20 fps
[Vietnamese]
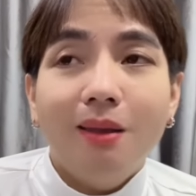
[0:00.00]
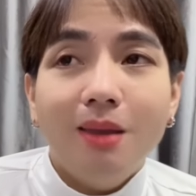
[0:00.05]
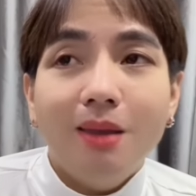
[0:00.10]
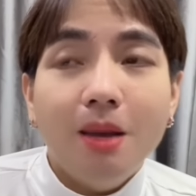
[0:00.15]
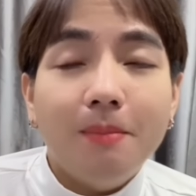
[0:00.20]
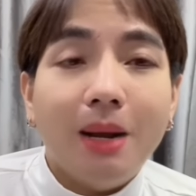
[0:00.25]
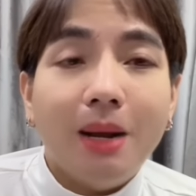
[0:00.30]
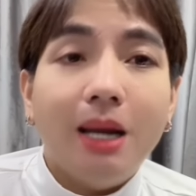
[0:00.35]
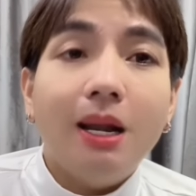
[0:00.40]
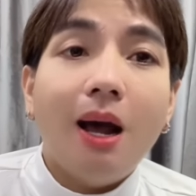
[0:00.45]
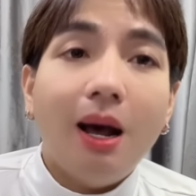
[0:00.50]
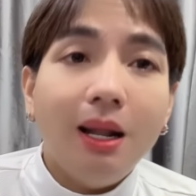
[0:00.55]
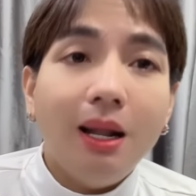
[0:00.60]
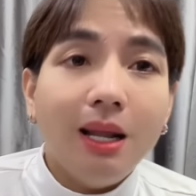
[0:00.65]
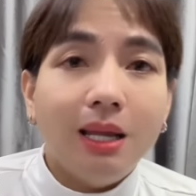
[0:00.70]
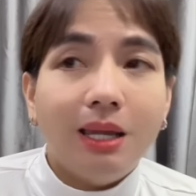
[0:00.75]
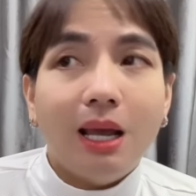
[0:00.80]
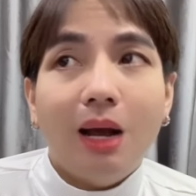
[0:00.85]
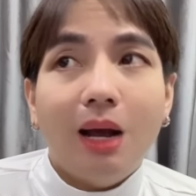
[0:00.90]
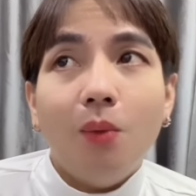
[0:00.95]
nhưng mà cái đó
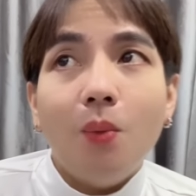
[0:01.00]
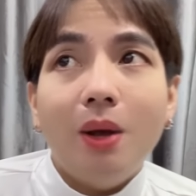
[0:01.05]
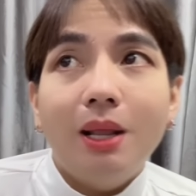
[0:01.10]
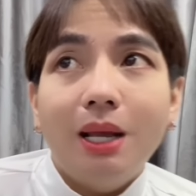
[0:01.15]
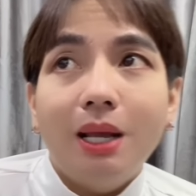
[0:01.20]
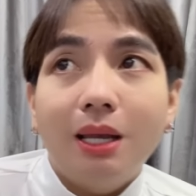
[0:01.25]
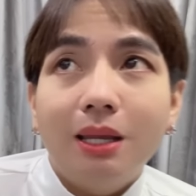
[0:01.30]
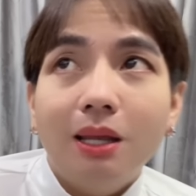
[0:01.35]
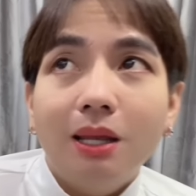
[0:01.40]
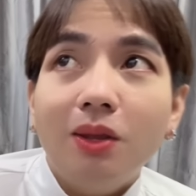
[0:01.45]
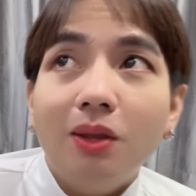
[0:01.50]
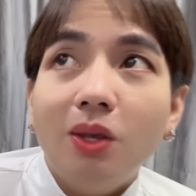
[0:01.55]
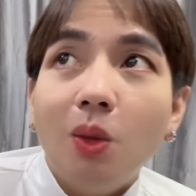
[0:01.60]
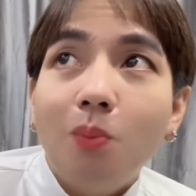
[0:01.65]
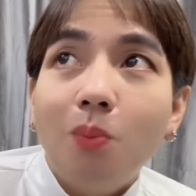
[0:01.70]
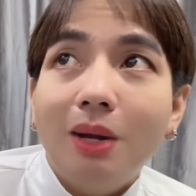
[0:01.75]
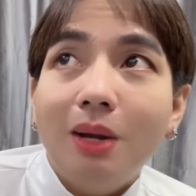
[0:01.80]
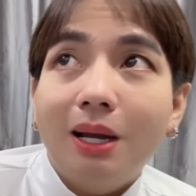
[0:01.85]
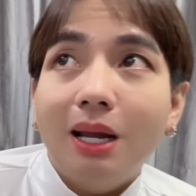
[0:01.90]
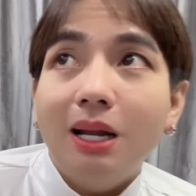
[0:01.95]
là chẳng qua là nhớ
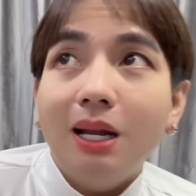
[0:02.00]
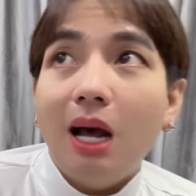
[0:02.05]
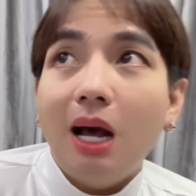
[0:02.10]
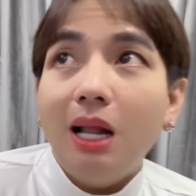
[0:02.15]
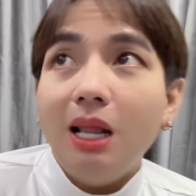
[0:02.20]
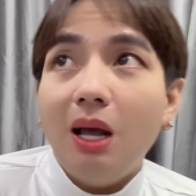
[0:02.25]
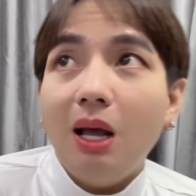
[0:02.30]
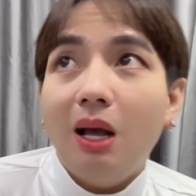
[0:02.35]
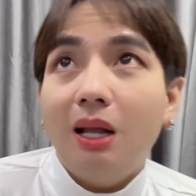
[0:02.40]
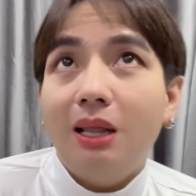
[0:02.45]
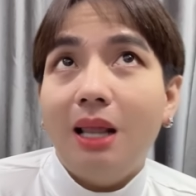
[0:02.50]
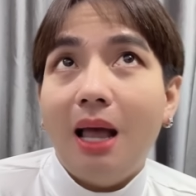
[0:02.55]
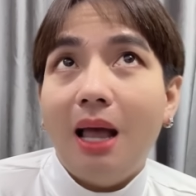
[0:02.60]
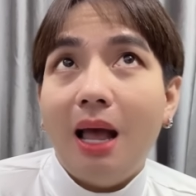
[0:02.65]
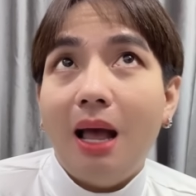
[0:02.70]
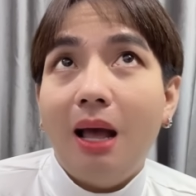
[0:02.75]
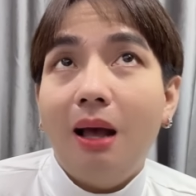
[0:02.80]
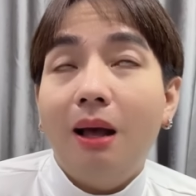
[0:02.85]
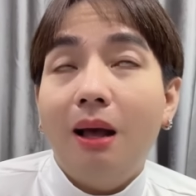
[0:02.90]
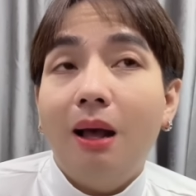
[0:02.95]
chung là cái đó là
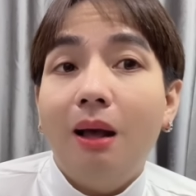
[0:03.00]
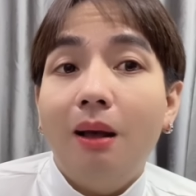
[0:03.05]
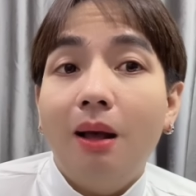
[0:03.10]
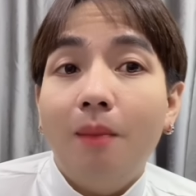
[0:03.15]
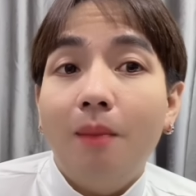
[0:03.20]
là